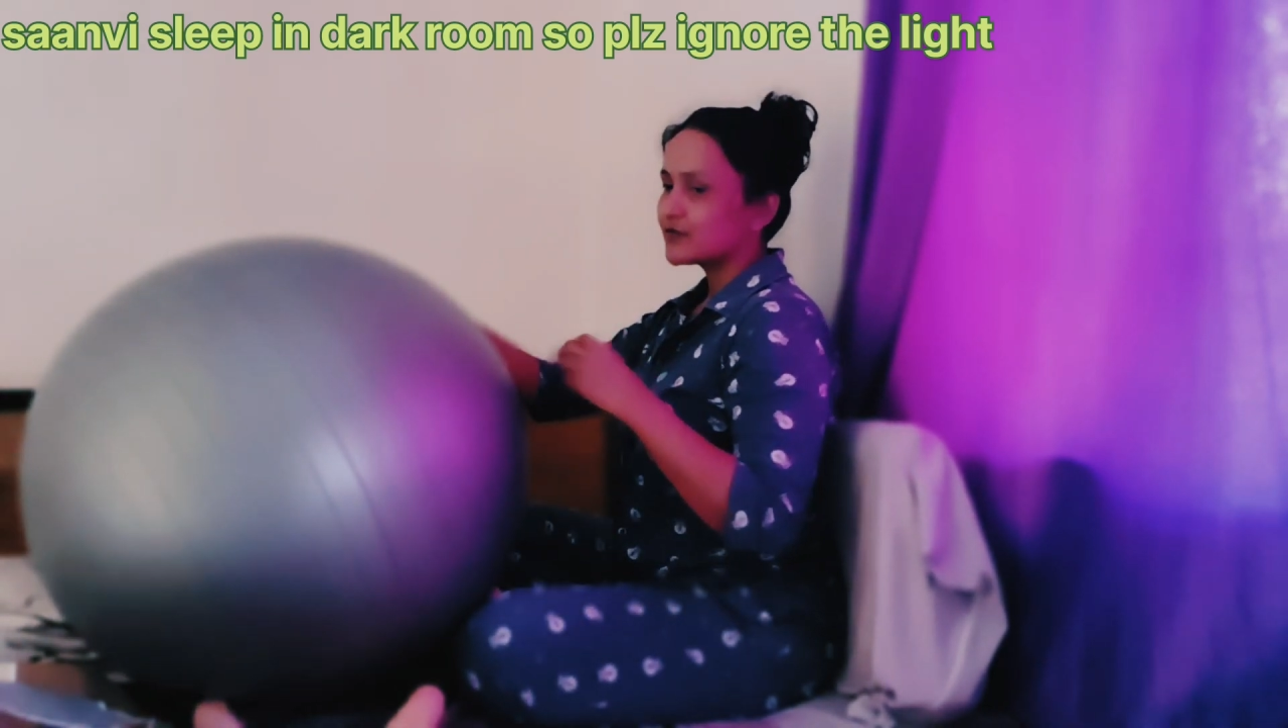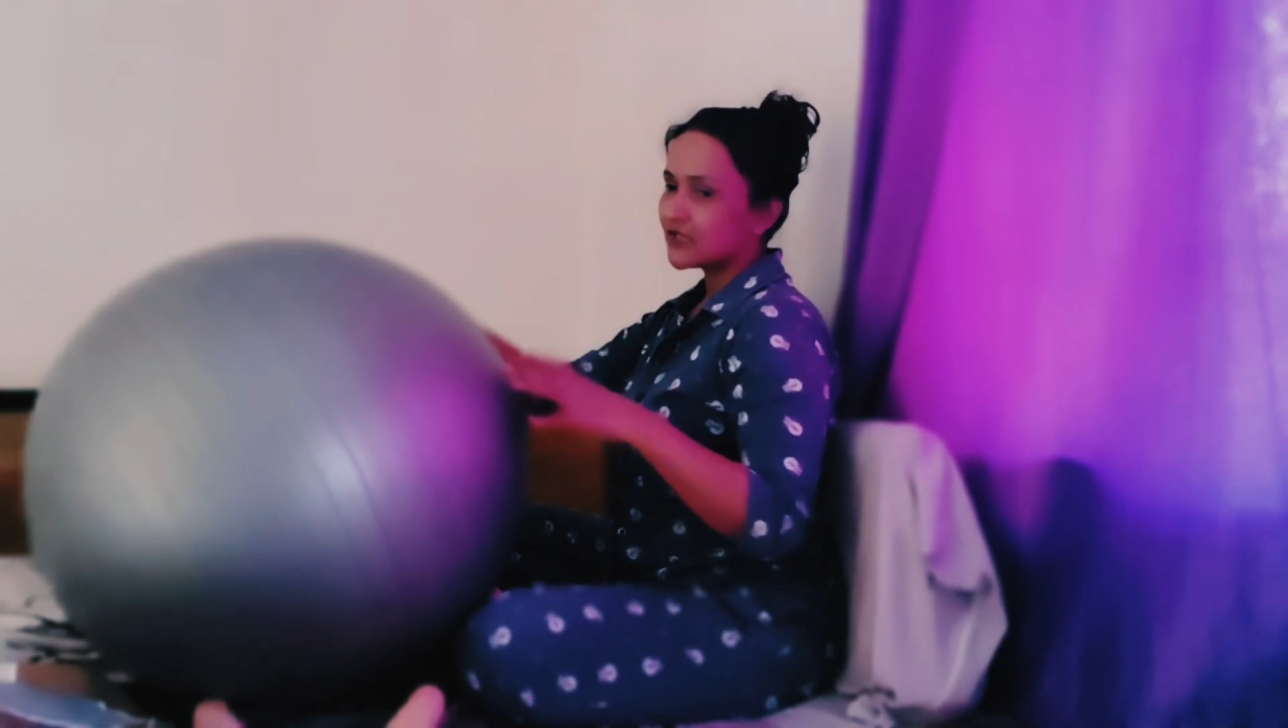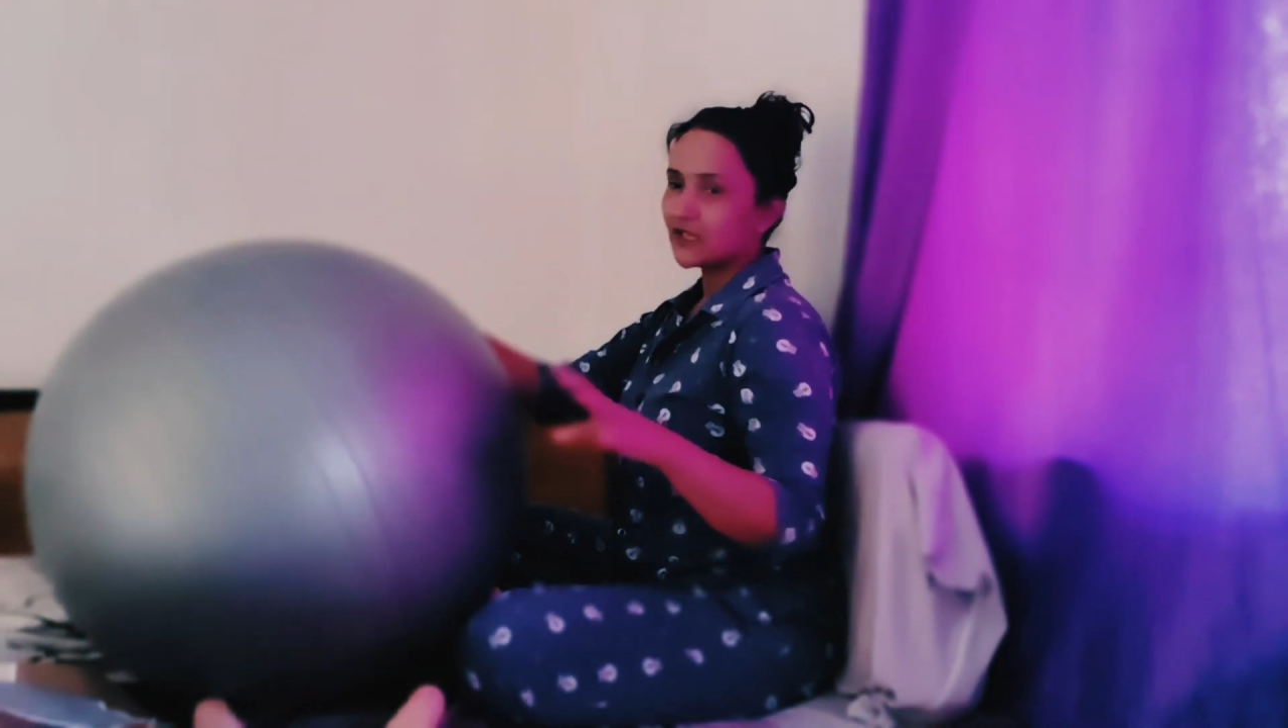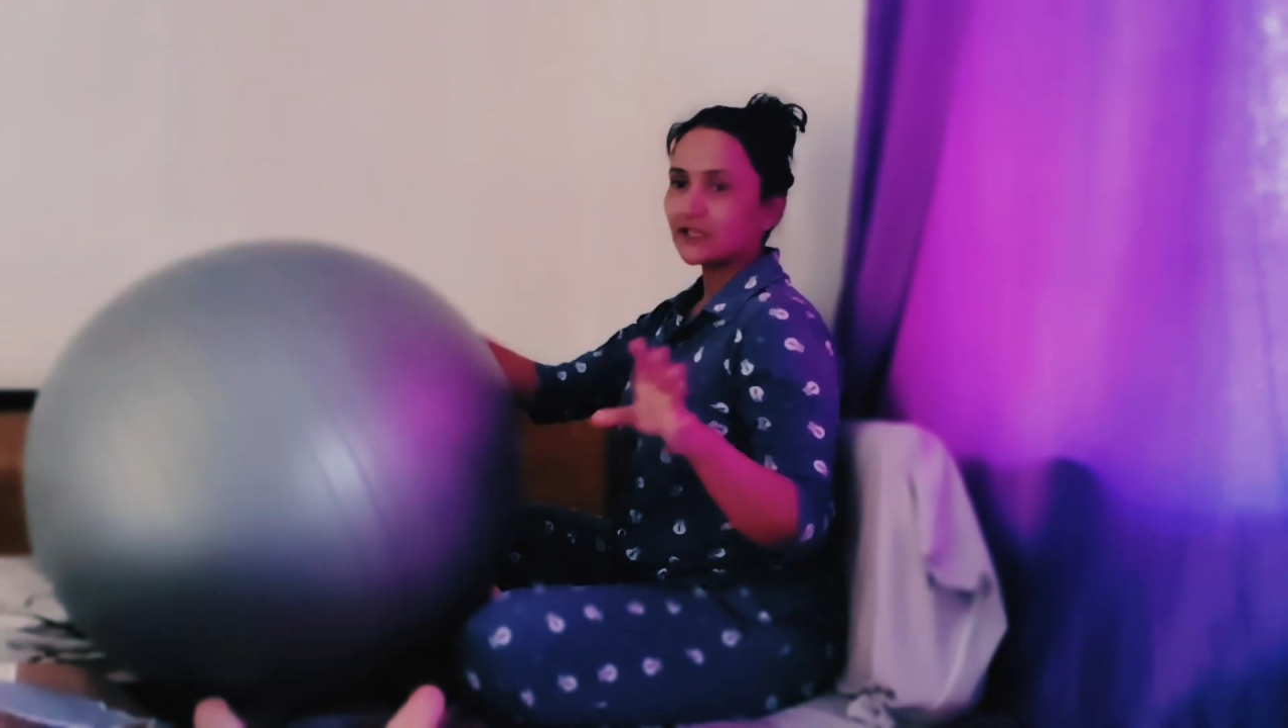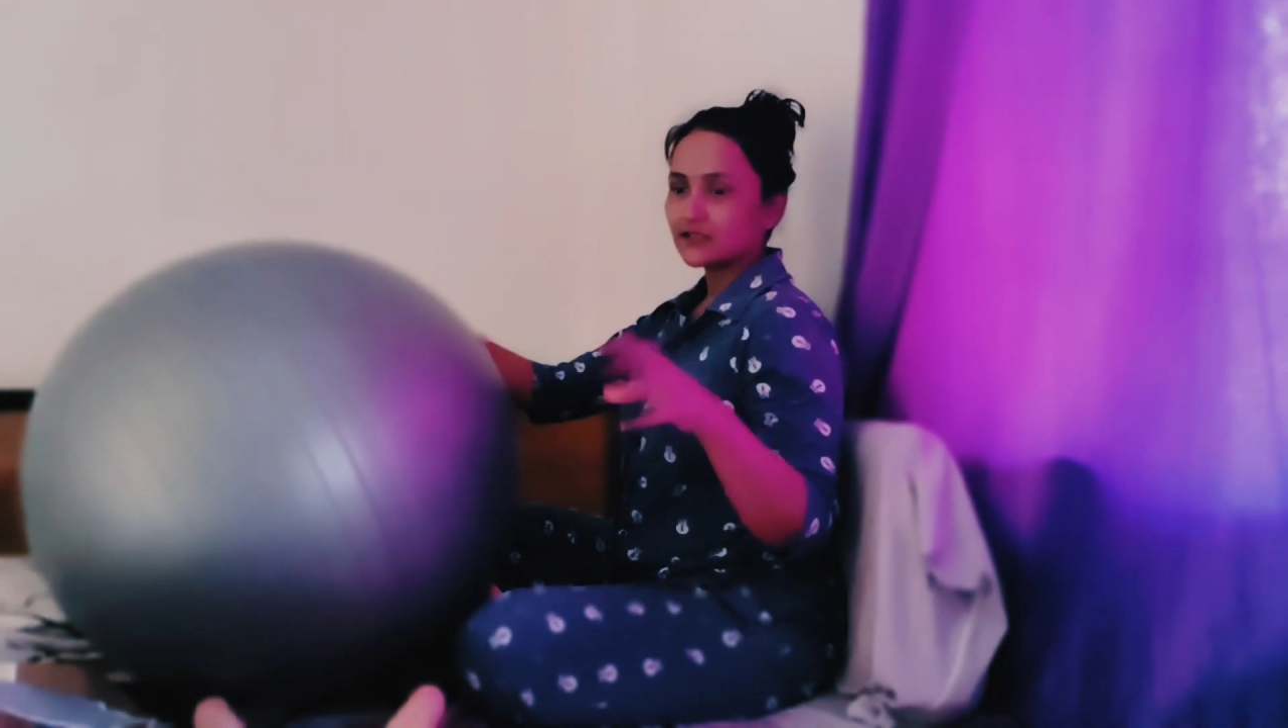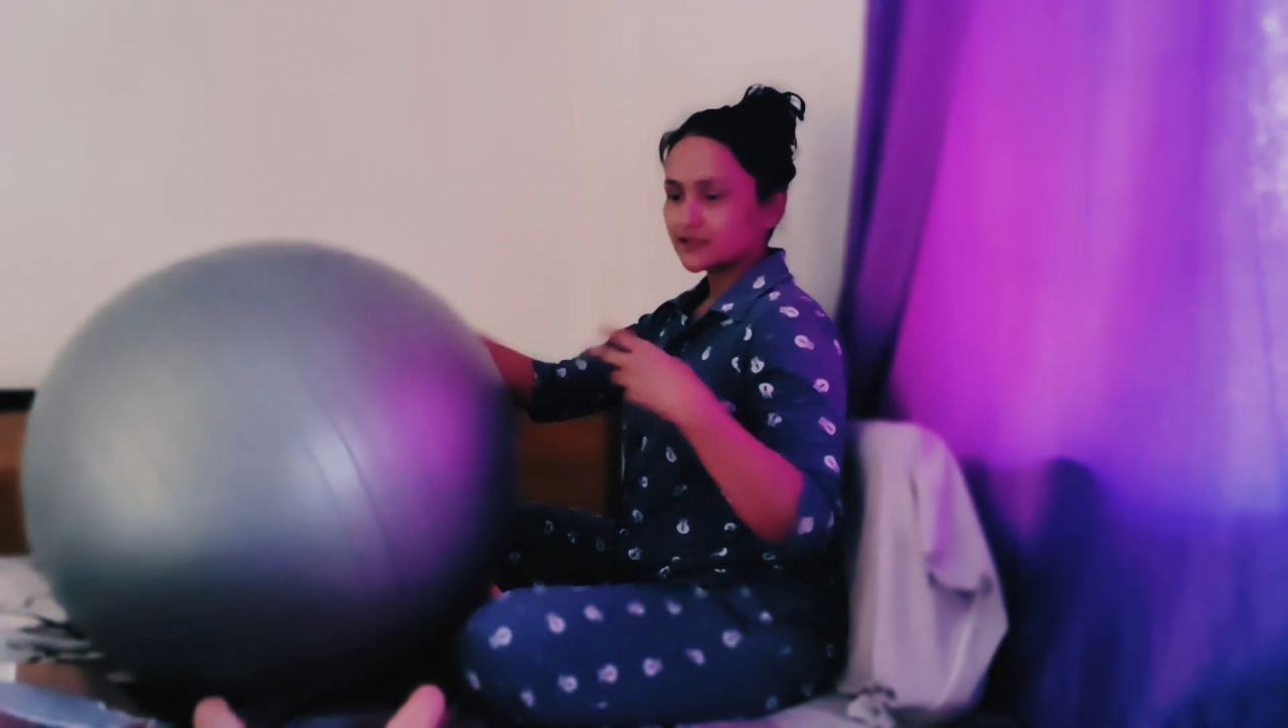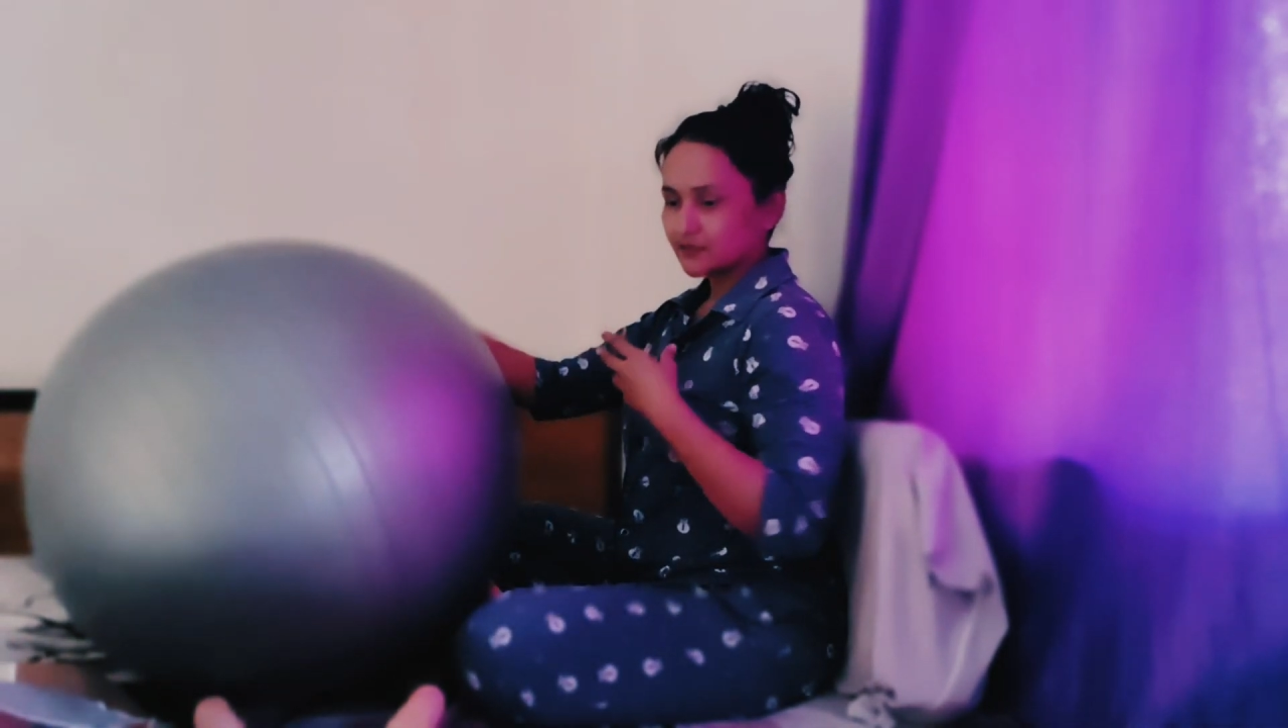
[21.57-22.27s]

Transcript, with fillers: से एक